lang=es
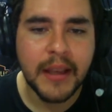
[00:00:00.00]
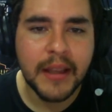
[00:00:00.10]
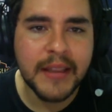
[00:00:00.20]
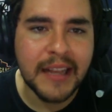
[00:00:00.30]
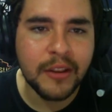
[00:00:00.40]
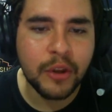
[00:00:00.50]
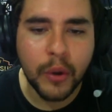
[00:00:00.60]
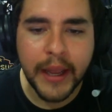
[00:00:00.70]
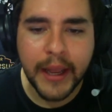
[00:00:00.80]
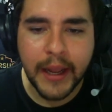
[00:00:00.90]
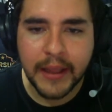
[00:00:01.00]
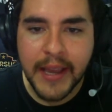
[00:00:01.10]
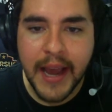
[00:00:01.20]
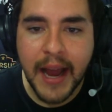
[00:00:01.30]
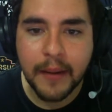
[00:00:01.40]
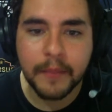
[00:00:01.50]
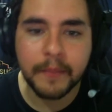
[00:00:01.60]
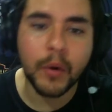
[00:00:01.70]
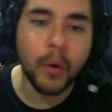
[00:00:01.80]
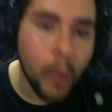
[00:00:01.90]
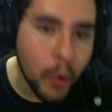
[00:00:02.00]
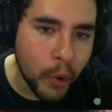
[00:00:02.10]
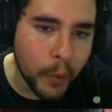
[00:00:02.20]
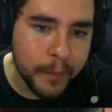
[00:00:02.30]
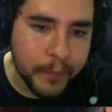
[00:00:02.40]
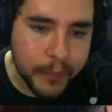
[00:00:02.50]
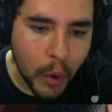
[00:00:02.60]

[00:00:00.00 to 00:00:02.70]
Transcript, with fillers: tanto el día 1